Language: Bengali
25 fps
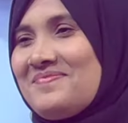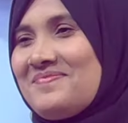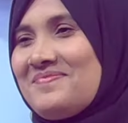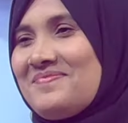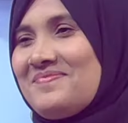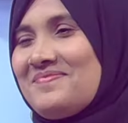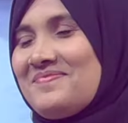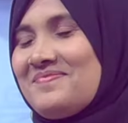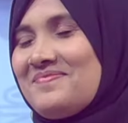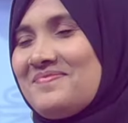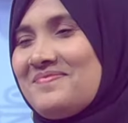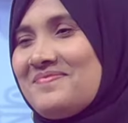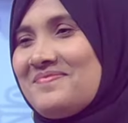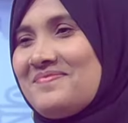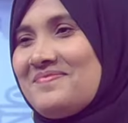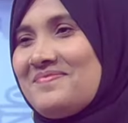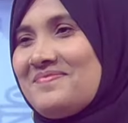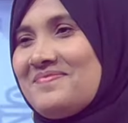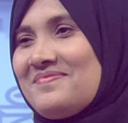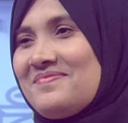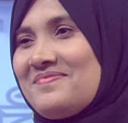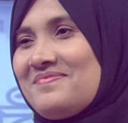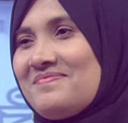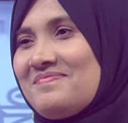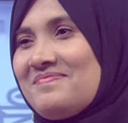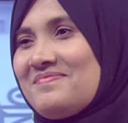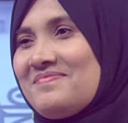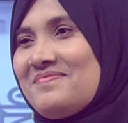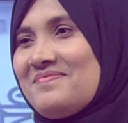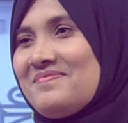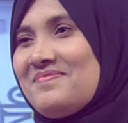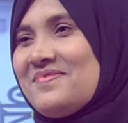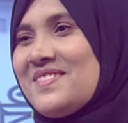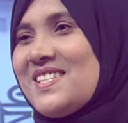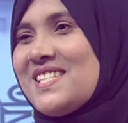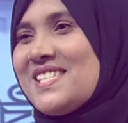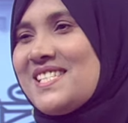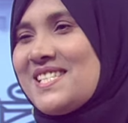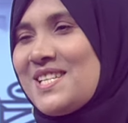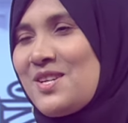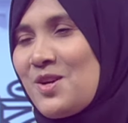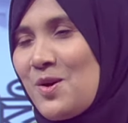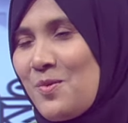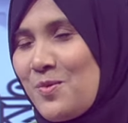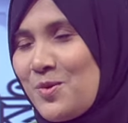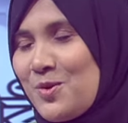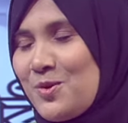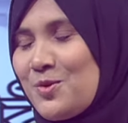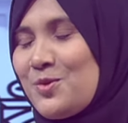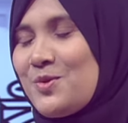পুরুষরা তার দৃষ্টি অবরত
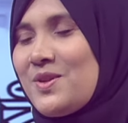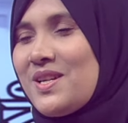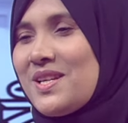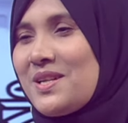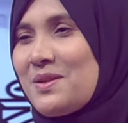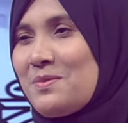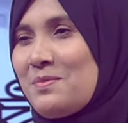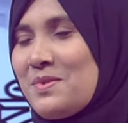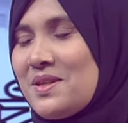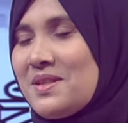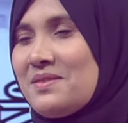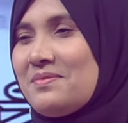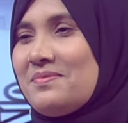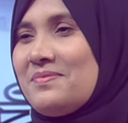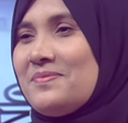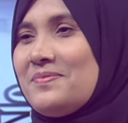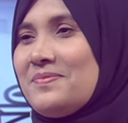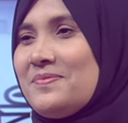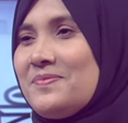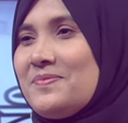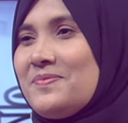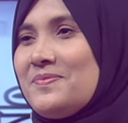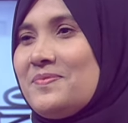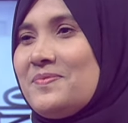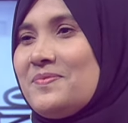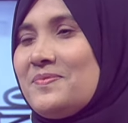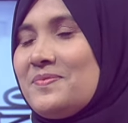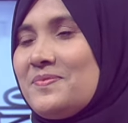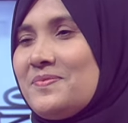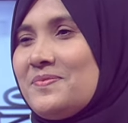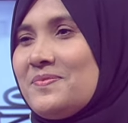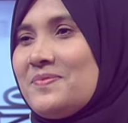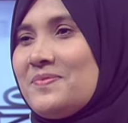লাগবে রজস্রী হেফাজত করবে